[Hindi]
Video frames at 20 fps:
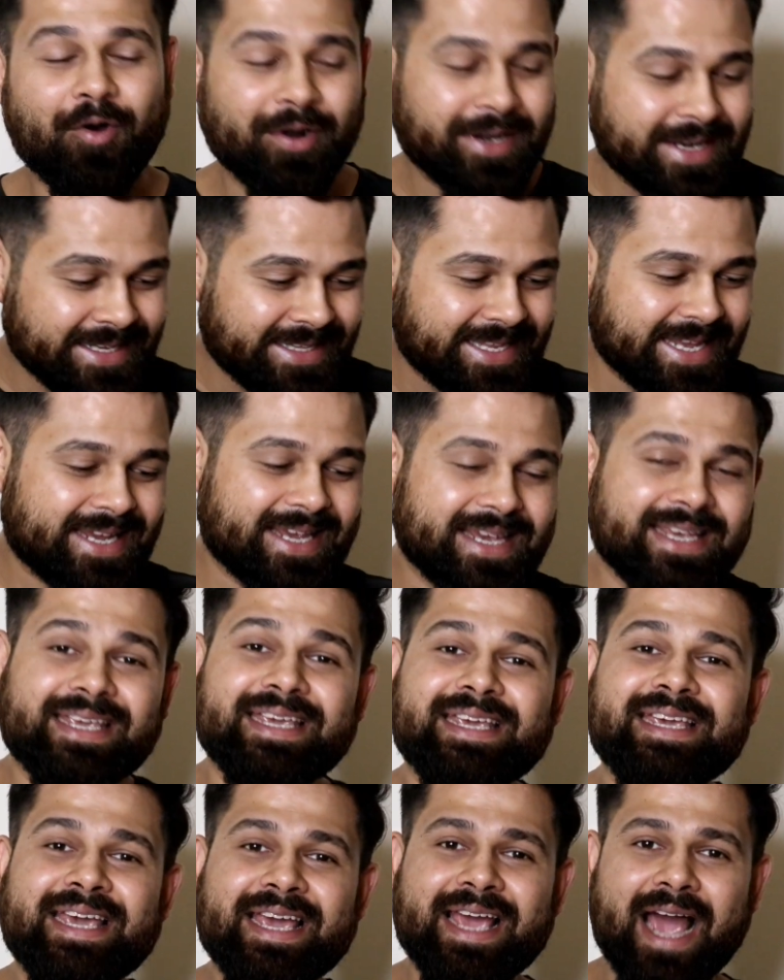और ये देखें
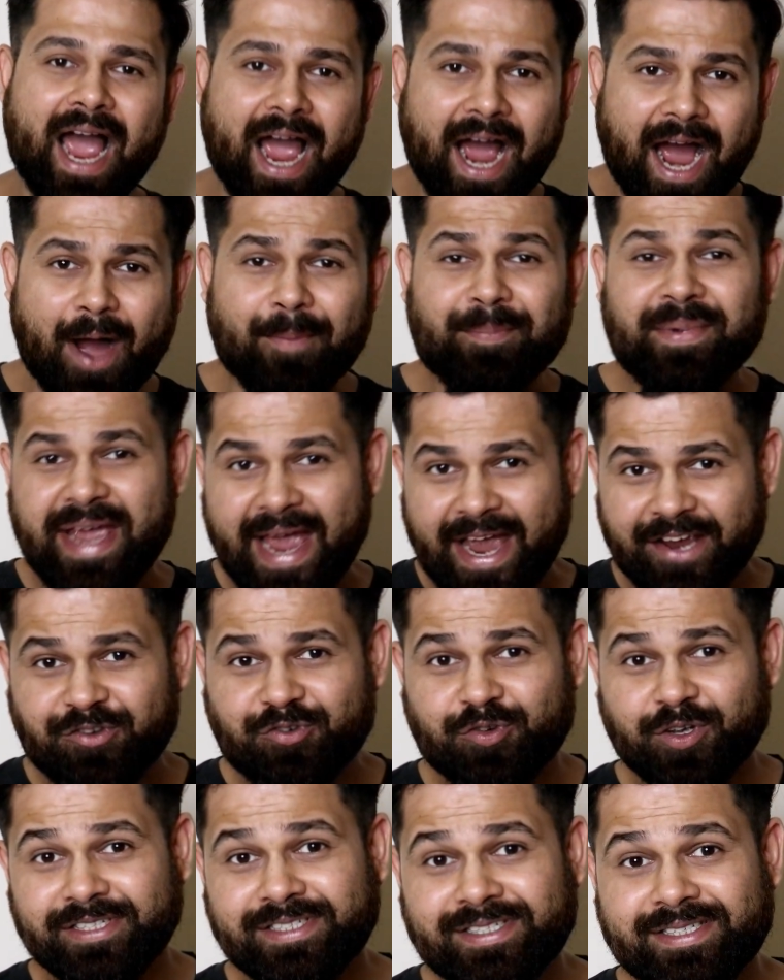कि ये आपके
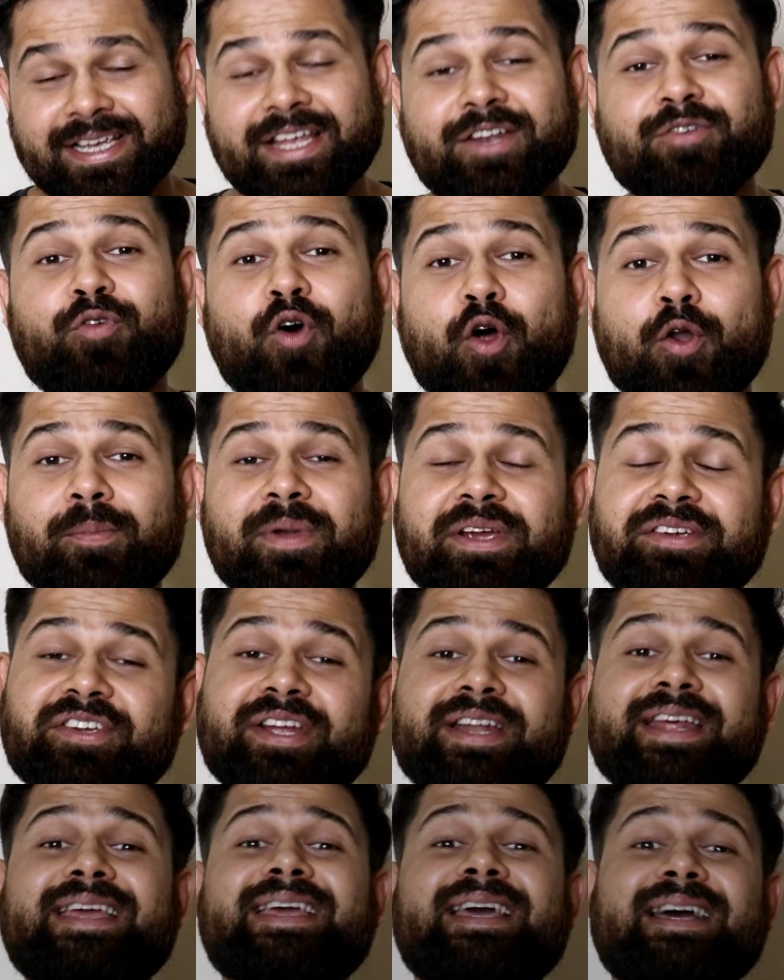एक्चुअल्स
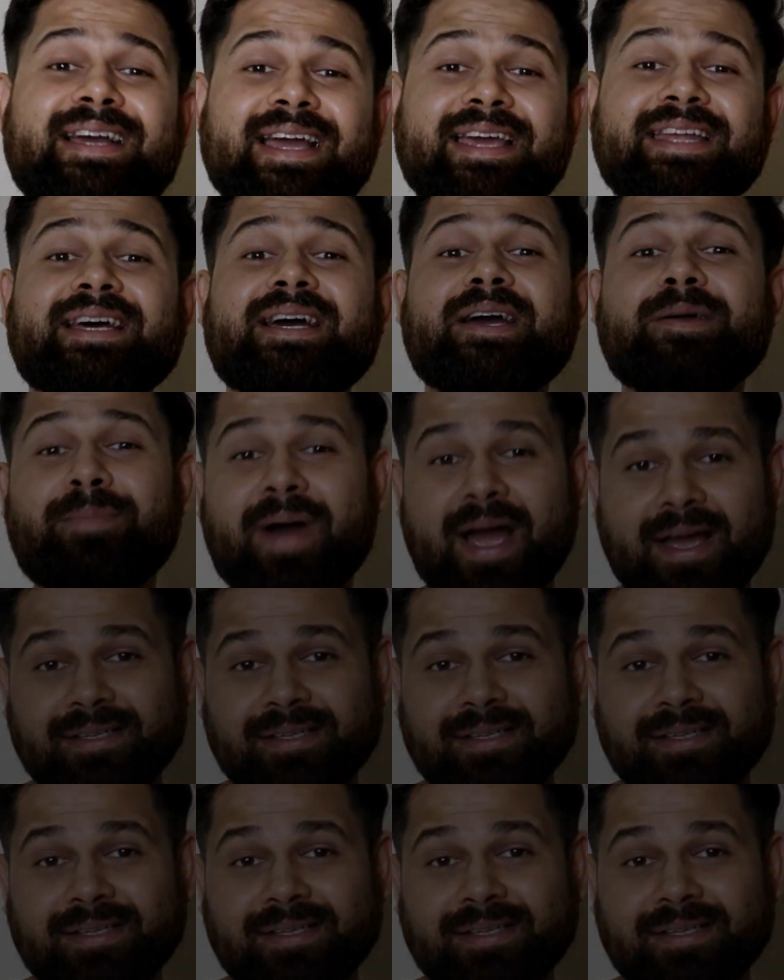इन्फॉर्मेशन है या कहीं ना कहीं